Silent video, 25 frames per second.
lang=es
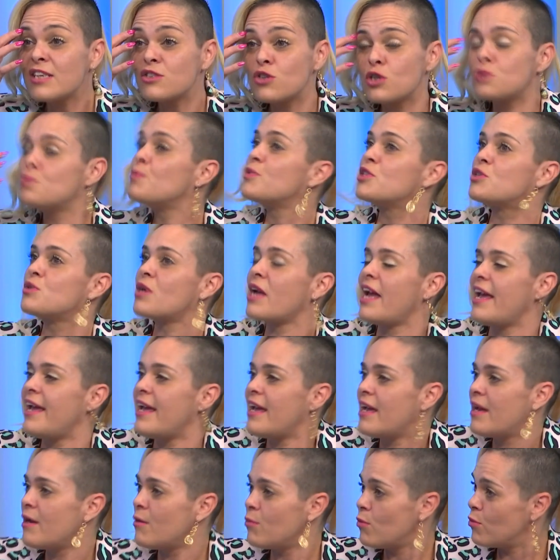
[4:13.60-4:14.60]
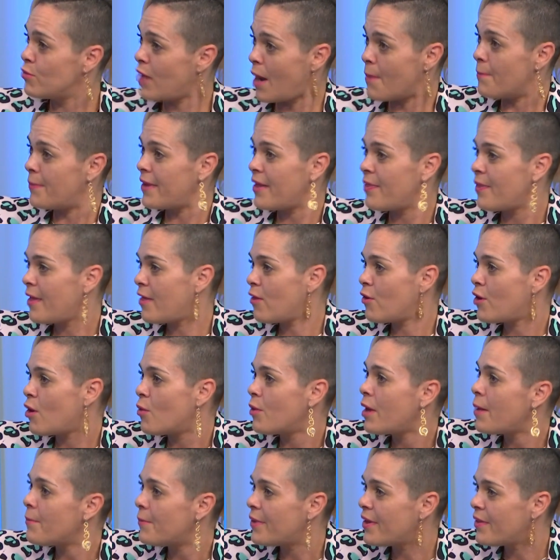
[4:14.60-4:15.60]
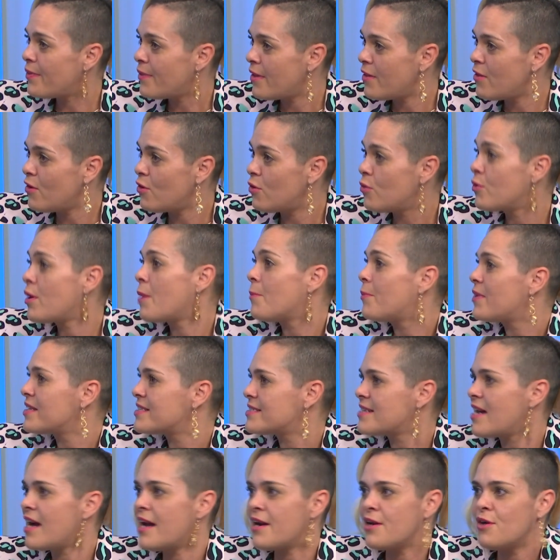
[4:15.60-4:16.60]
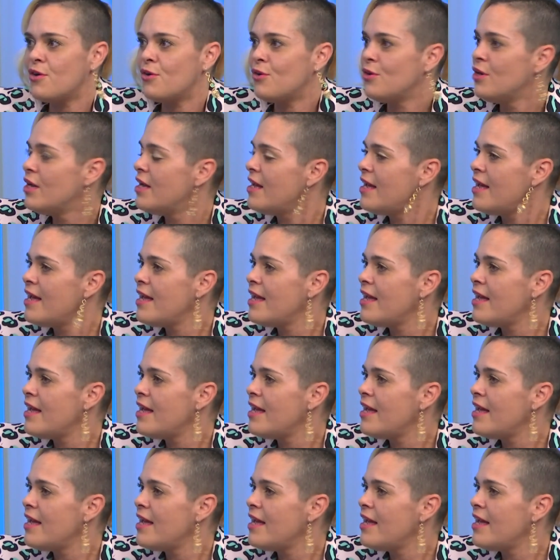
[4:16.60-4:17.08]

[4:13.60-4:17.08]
esto es pues eh, una emprendedora, un emprendedor, un empresario,